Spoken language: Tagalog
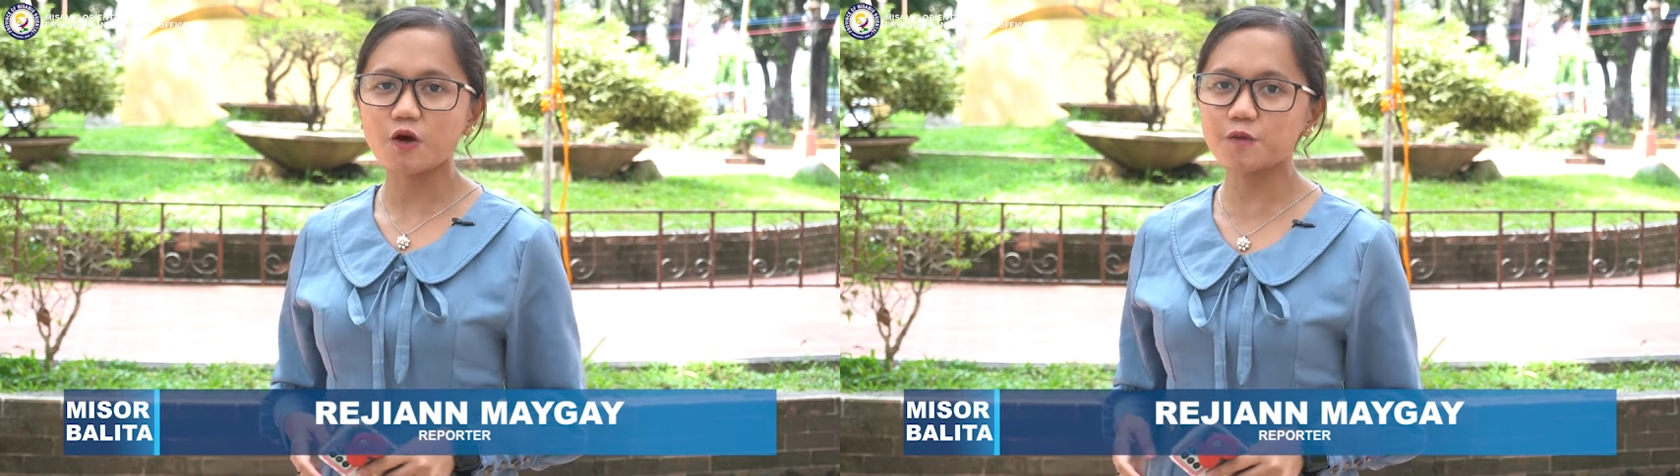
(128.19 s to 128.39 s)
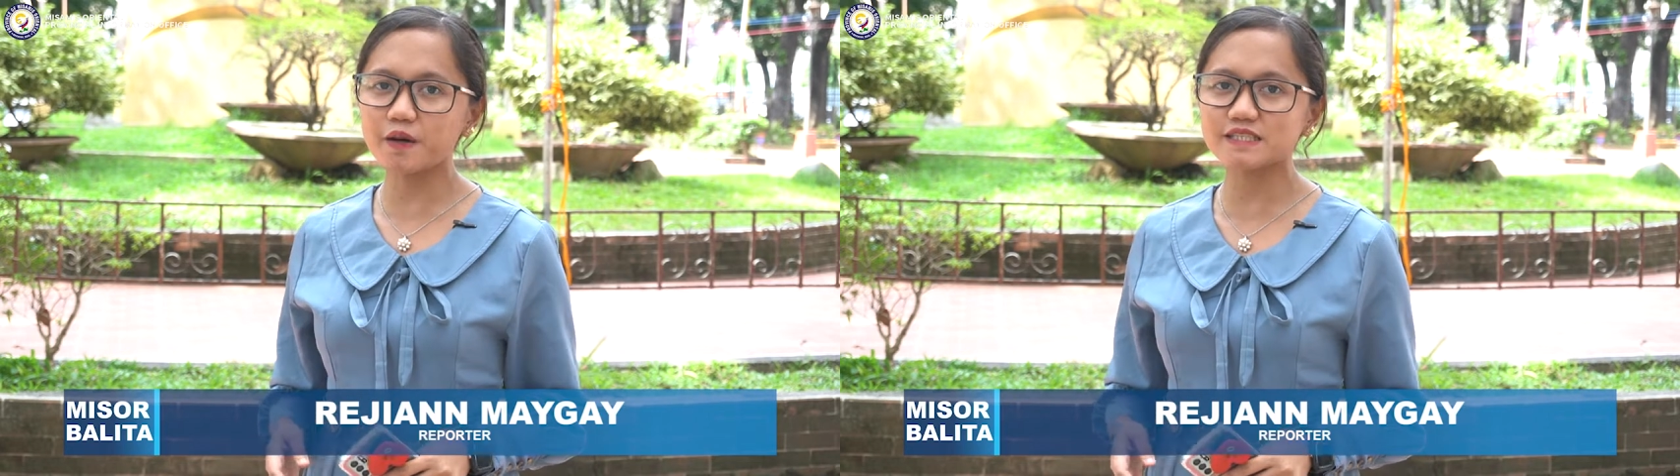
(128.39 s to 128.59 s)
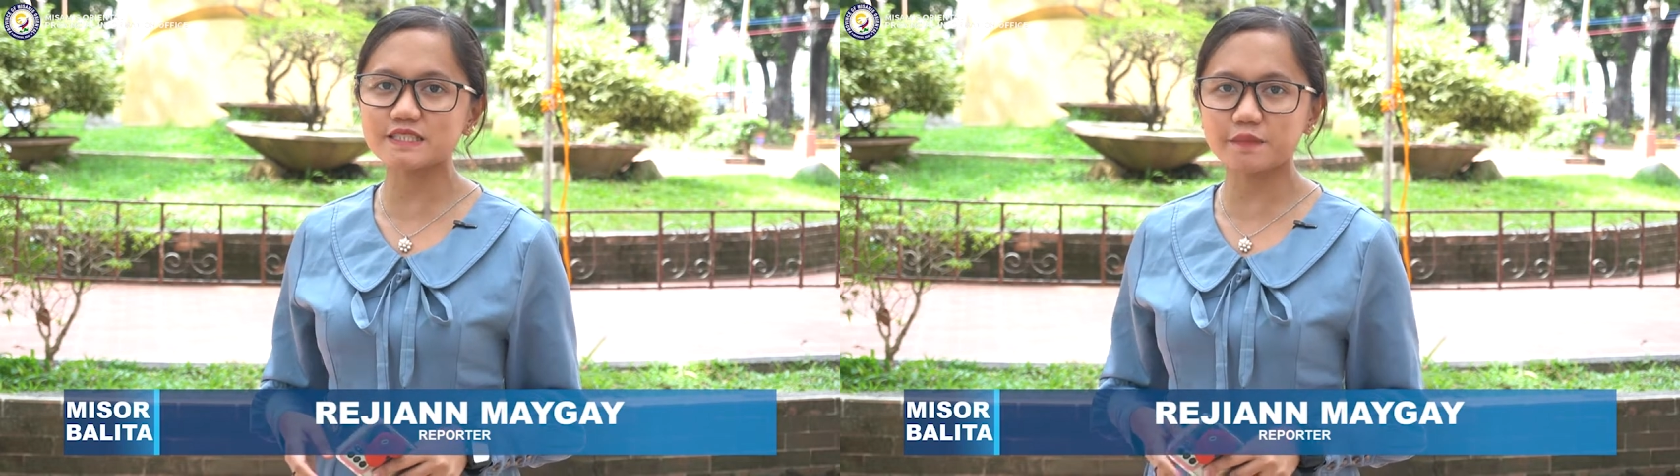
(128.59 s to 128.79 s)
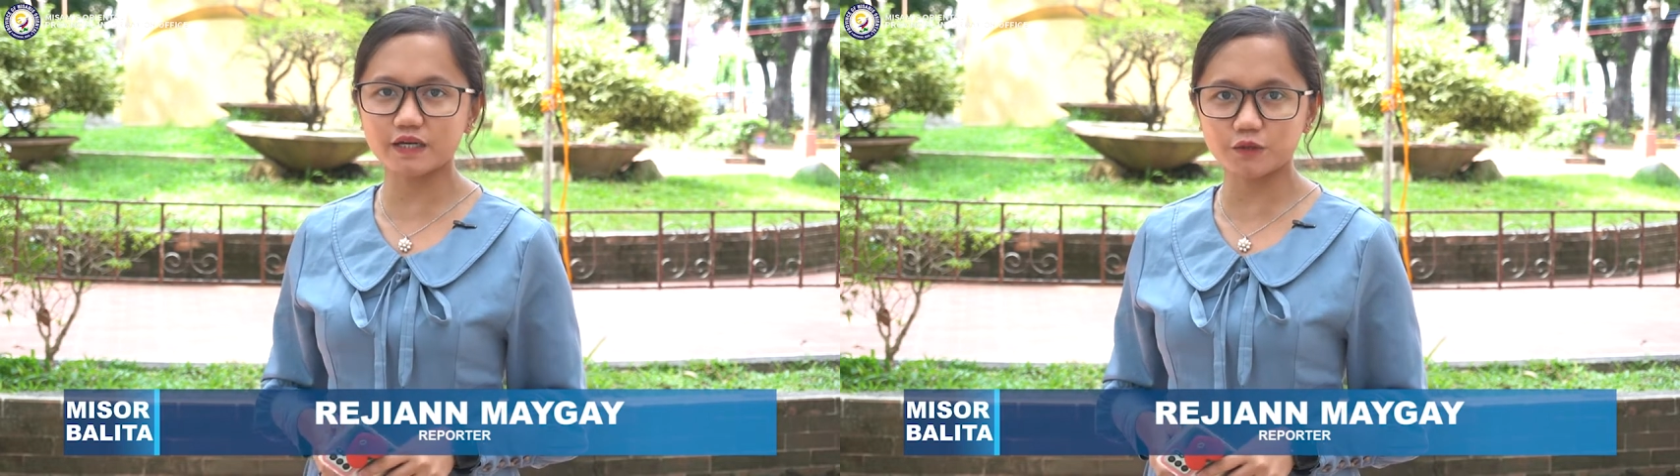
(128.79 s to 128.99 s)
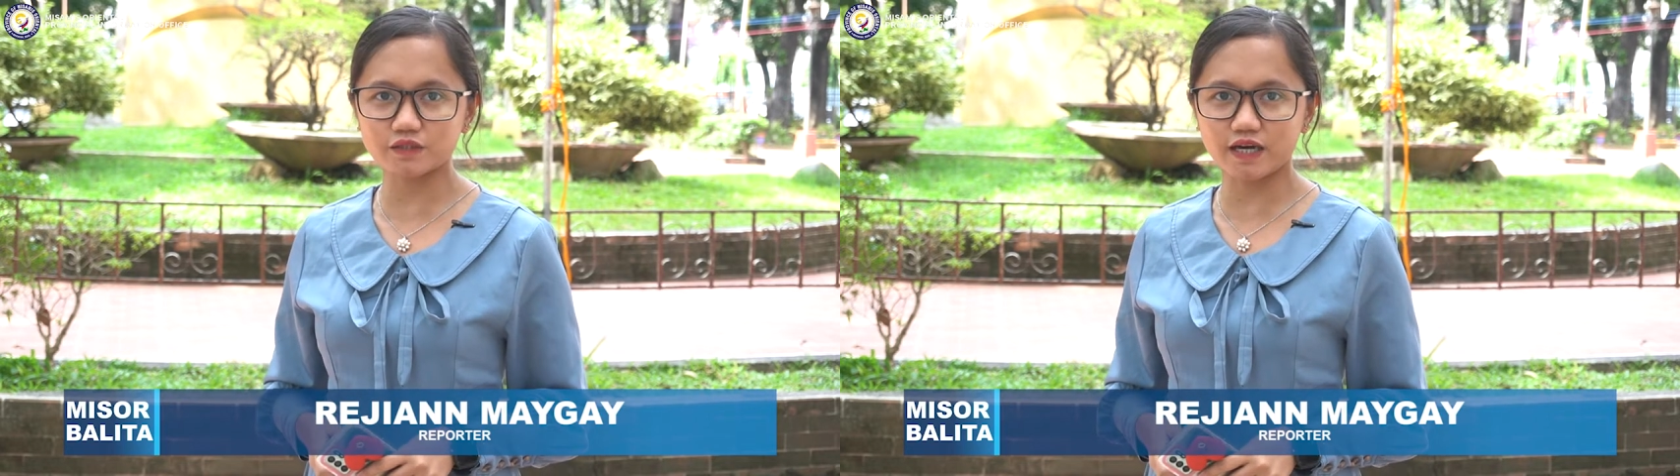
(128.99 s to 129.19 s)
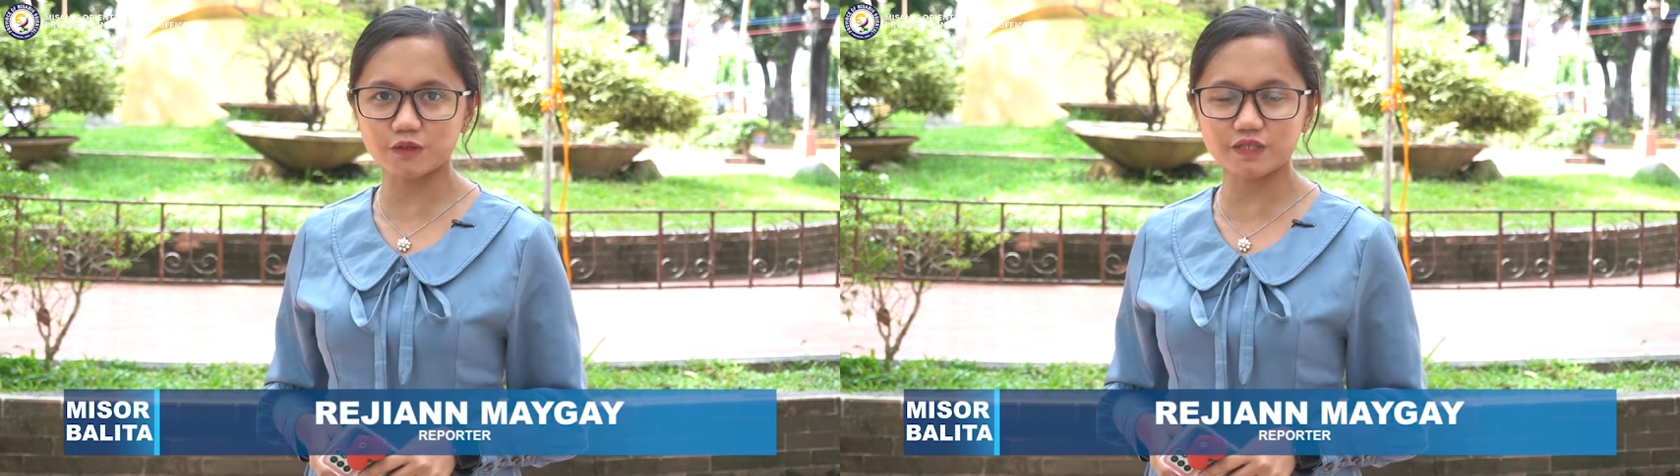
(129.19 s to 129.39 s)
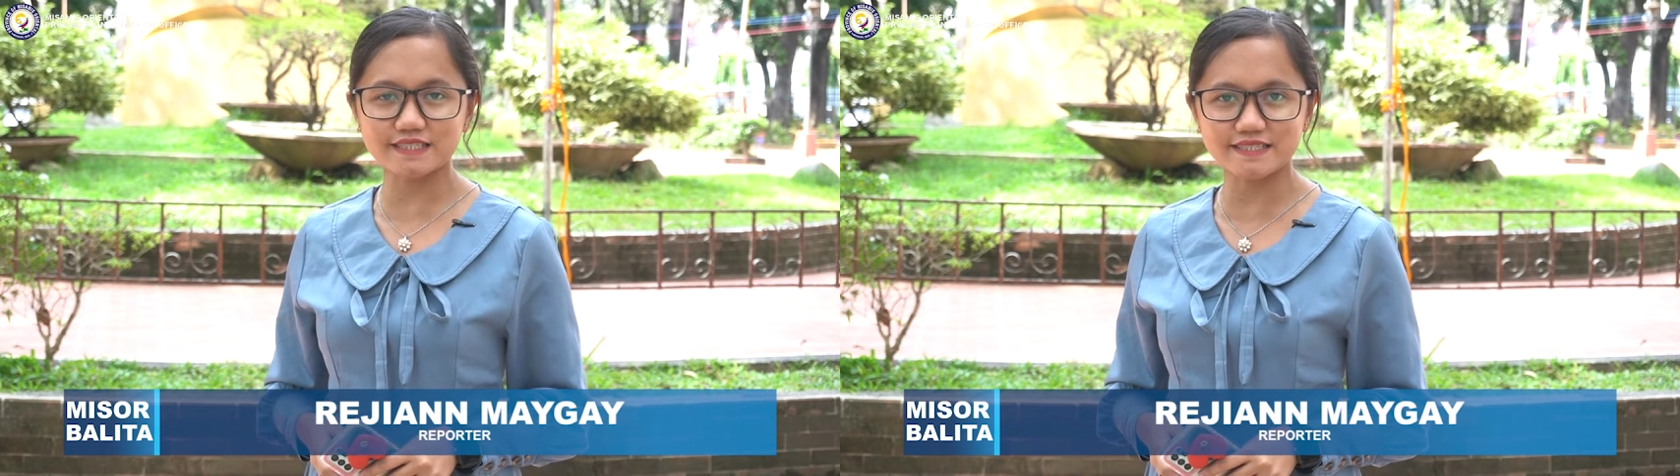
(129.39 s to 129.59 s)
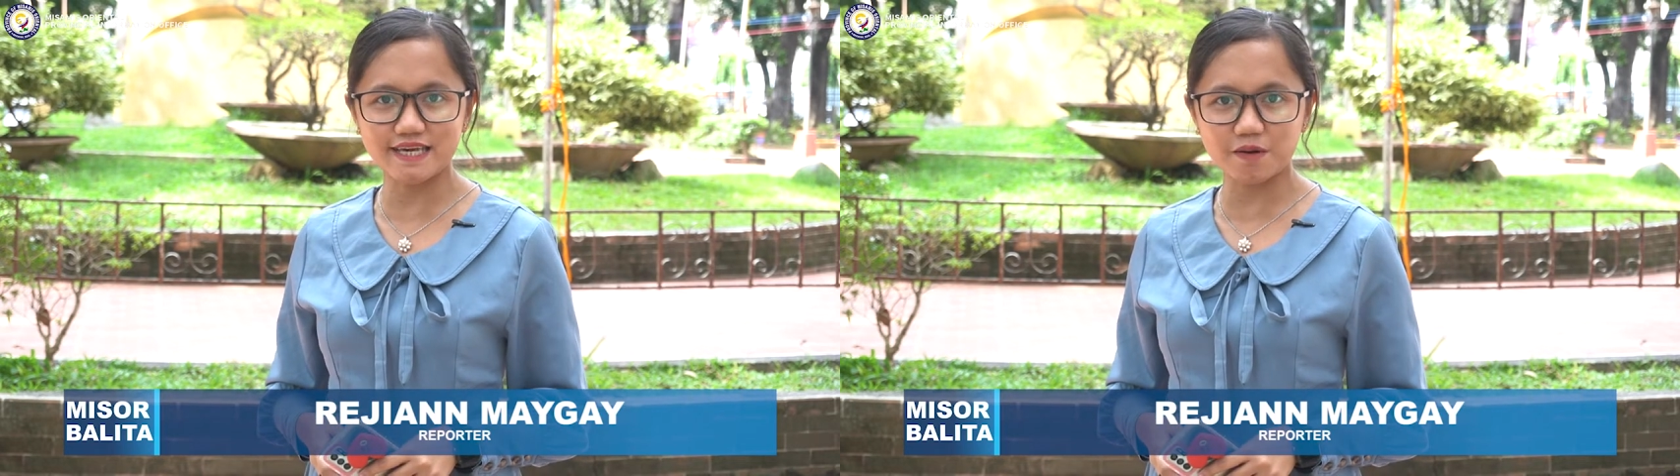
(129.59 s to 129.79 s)
human sa mahinungdanon
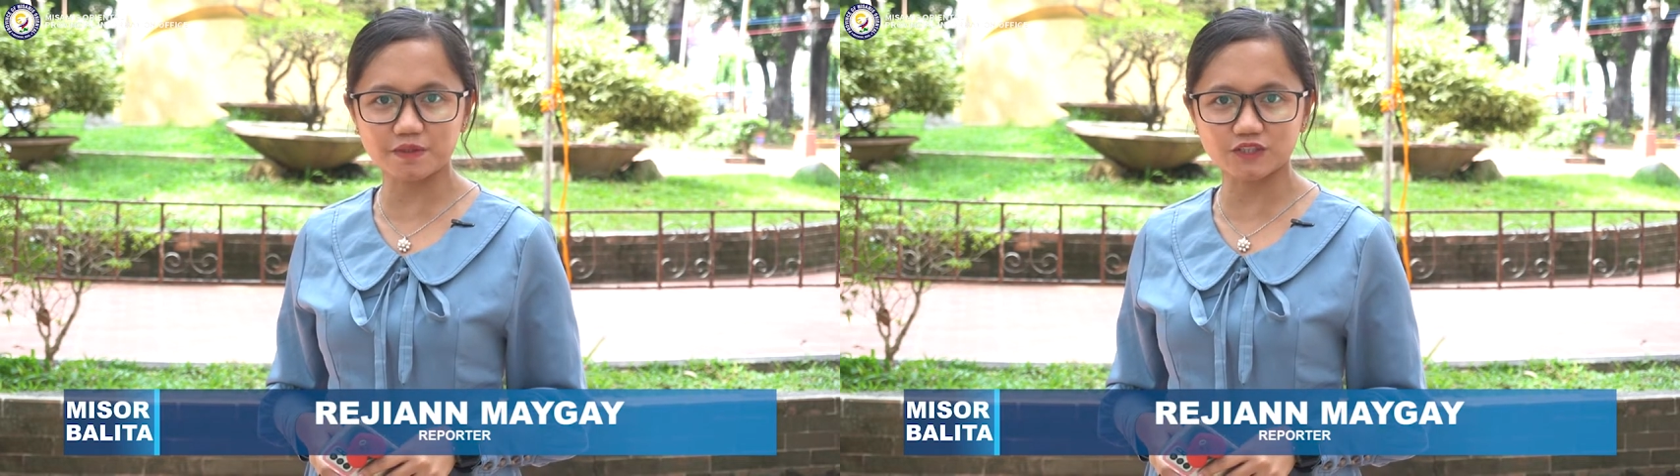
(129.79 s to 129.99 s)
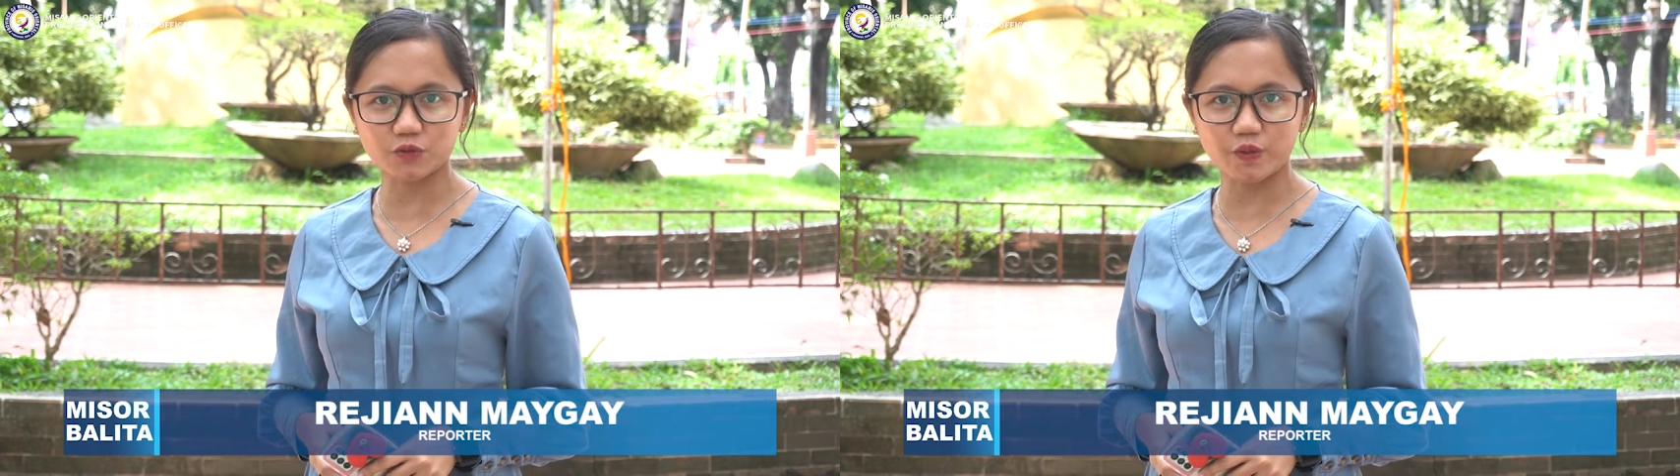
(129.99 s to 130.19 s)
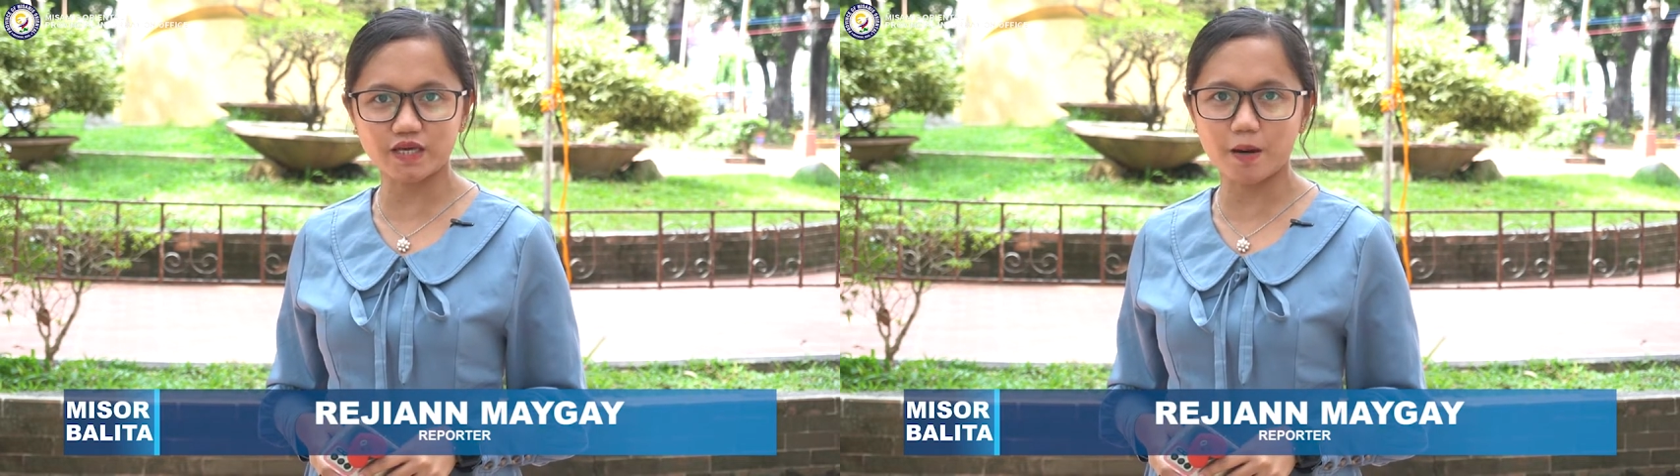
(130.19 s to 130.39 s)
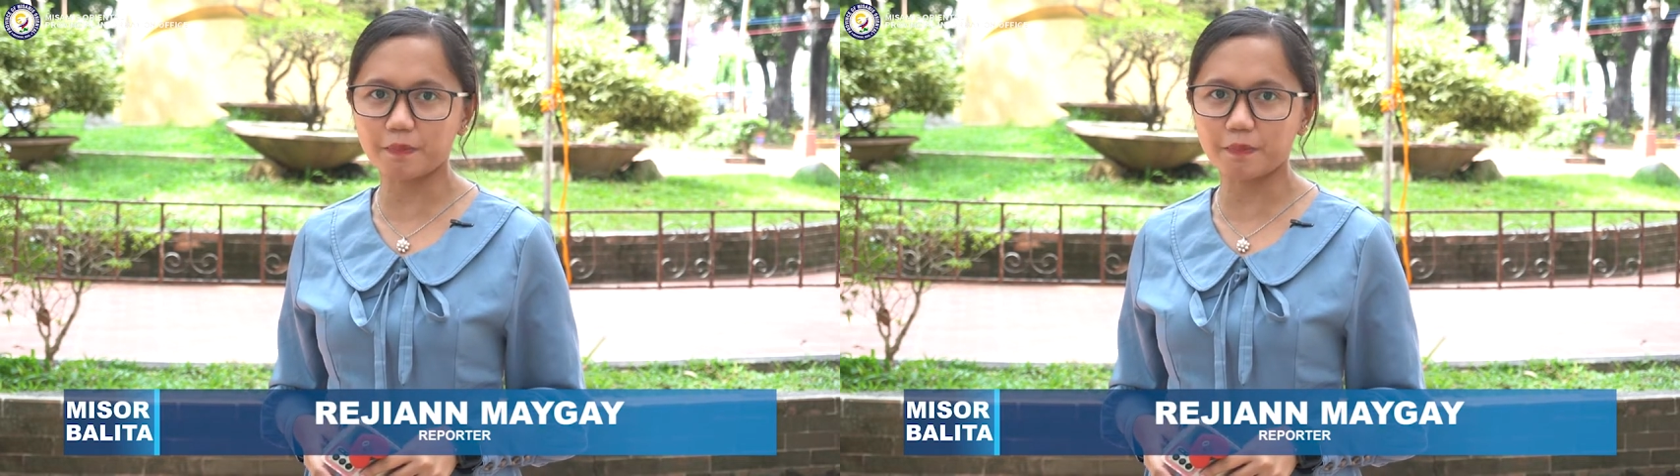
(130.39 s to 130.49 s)
nga siyam katuig